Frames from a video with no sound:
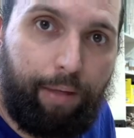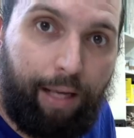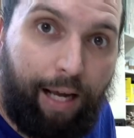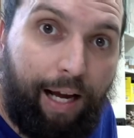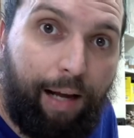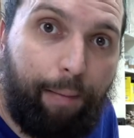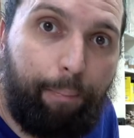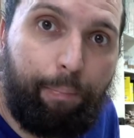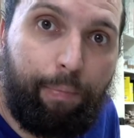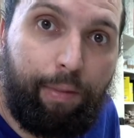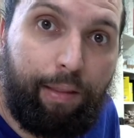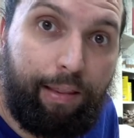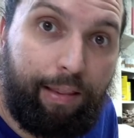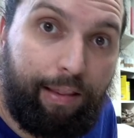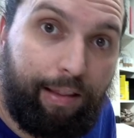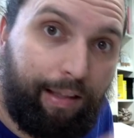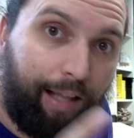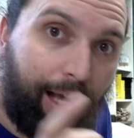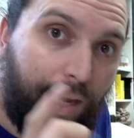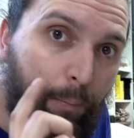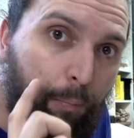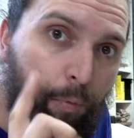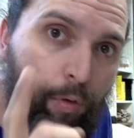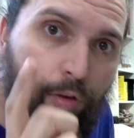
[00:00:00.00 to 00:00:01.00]
Ja,
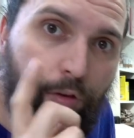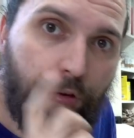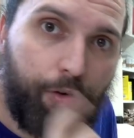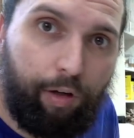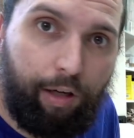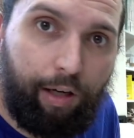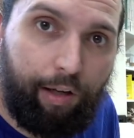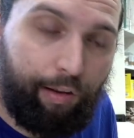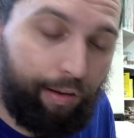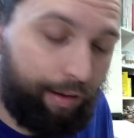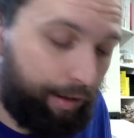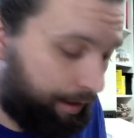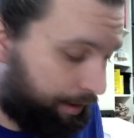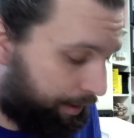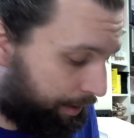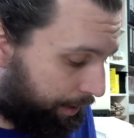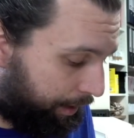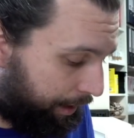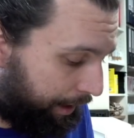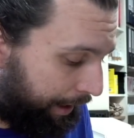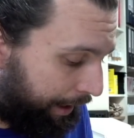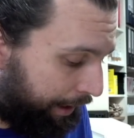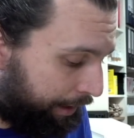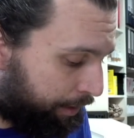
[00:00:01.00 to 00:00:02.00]
da müsst ihr euch jetzt
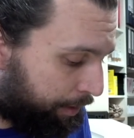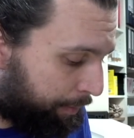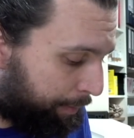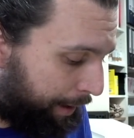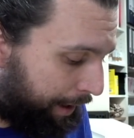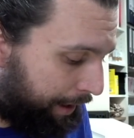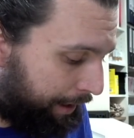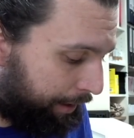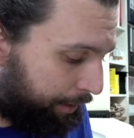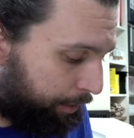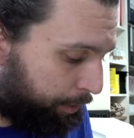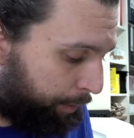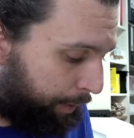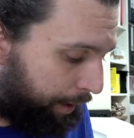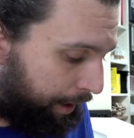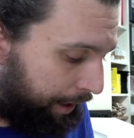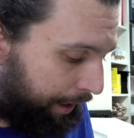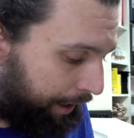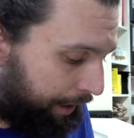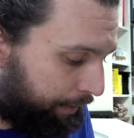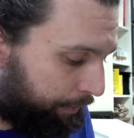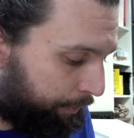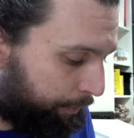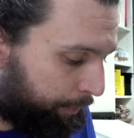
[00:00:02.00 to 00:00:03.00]
erstmalig
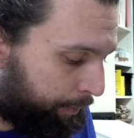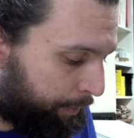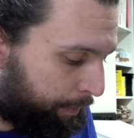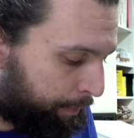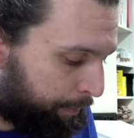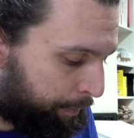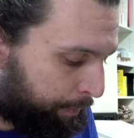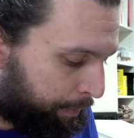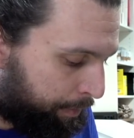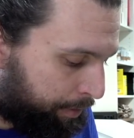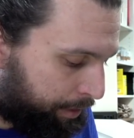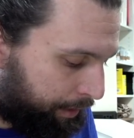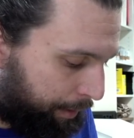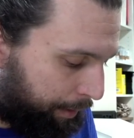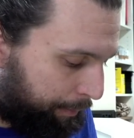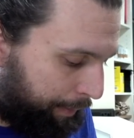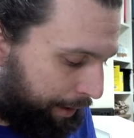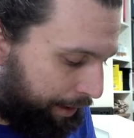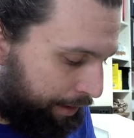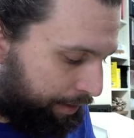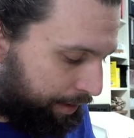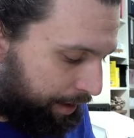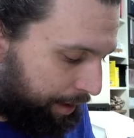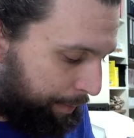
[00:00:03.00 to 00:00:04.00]
überlegen,
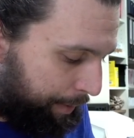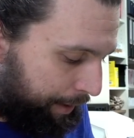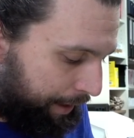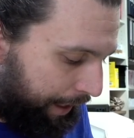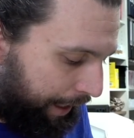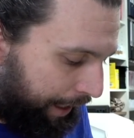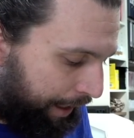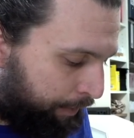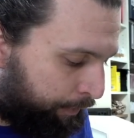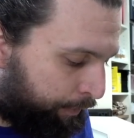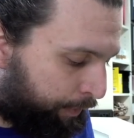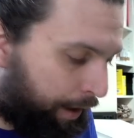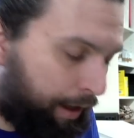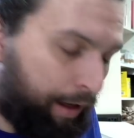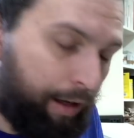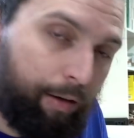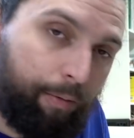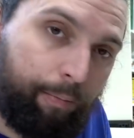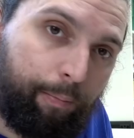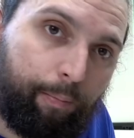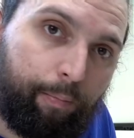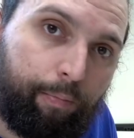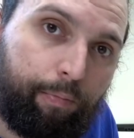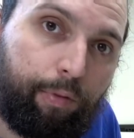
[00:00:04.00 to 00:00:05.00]
messt ihr mit einfach
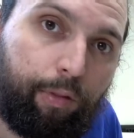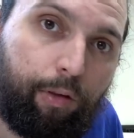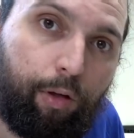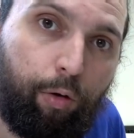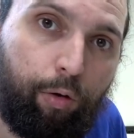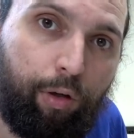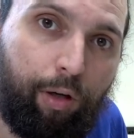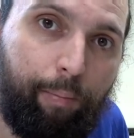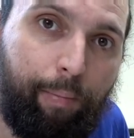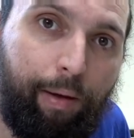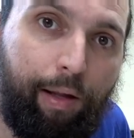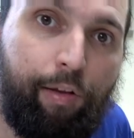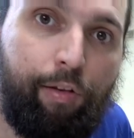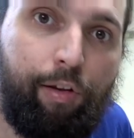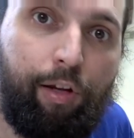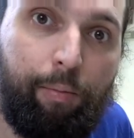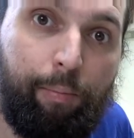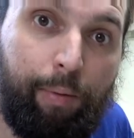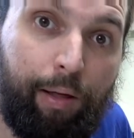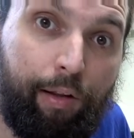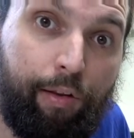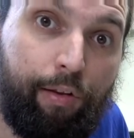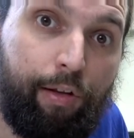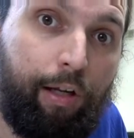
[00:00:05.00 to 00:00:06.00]
oder messt ihr
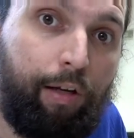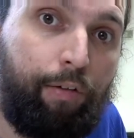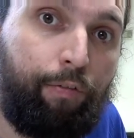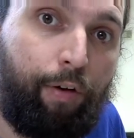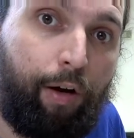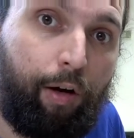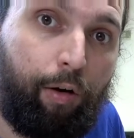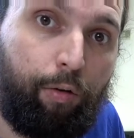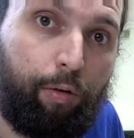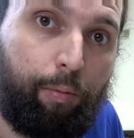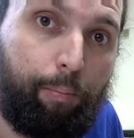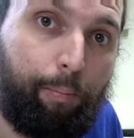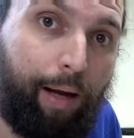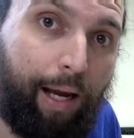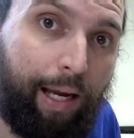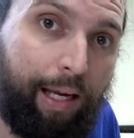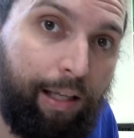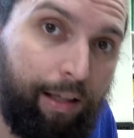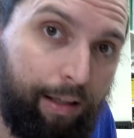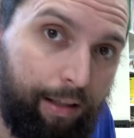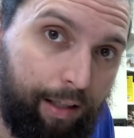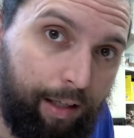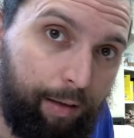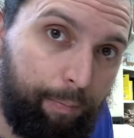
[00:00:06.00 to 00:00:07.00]
mit zehnfach. Und
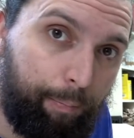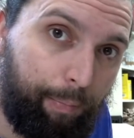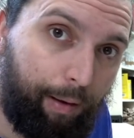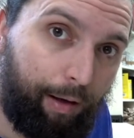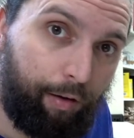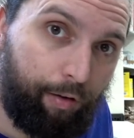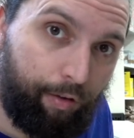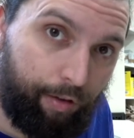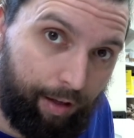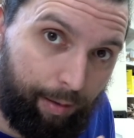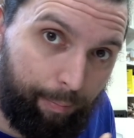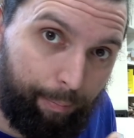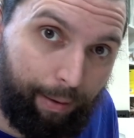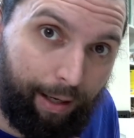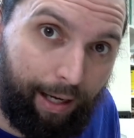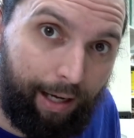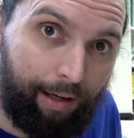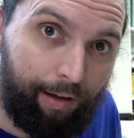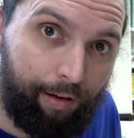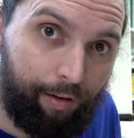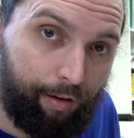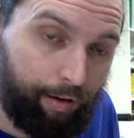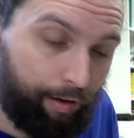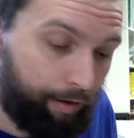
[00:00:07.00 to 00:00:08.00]
mein Tipp aus der
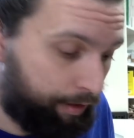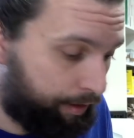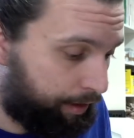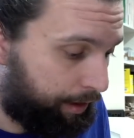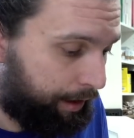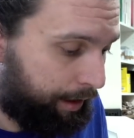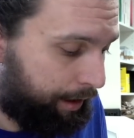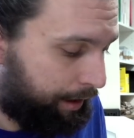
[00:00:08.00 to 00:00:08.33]
Praxis ist,